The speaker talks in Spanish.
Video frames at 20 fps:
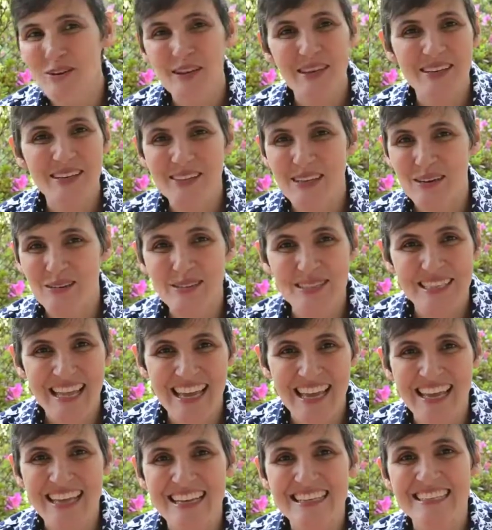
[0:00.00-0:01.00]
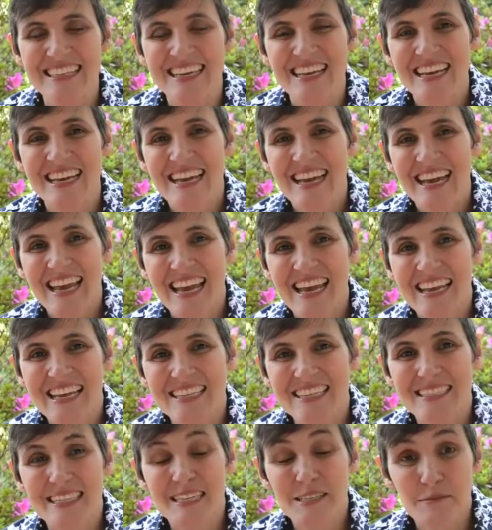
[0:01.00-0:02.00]
unidos a ustedes en
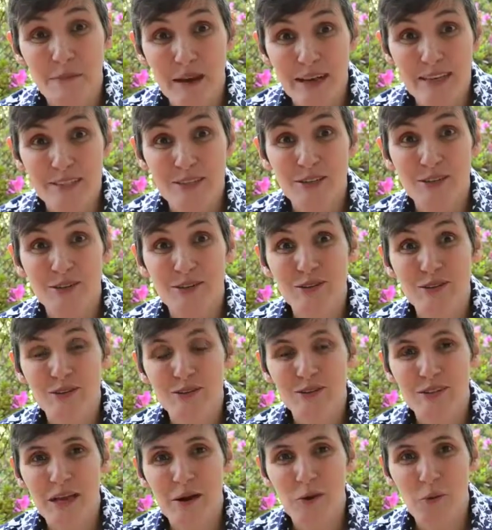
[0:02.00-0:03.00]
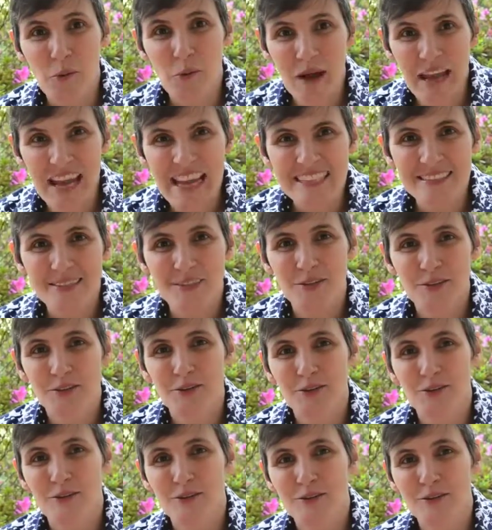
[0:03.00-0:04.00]
este espacio de
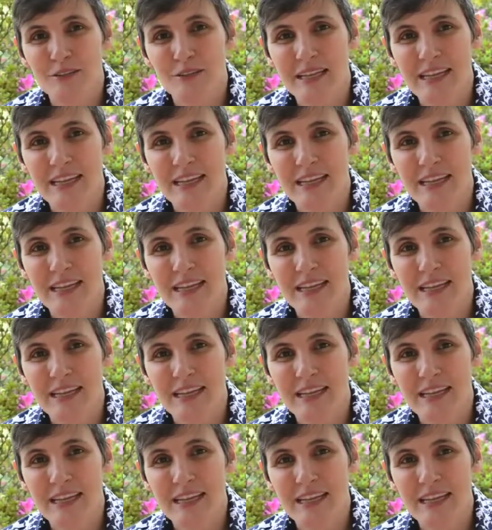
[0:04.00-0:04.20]
encuentro,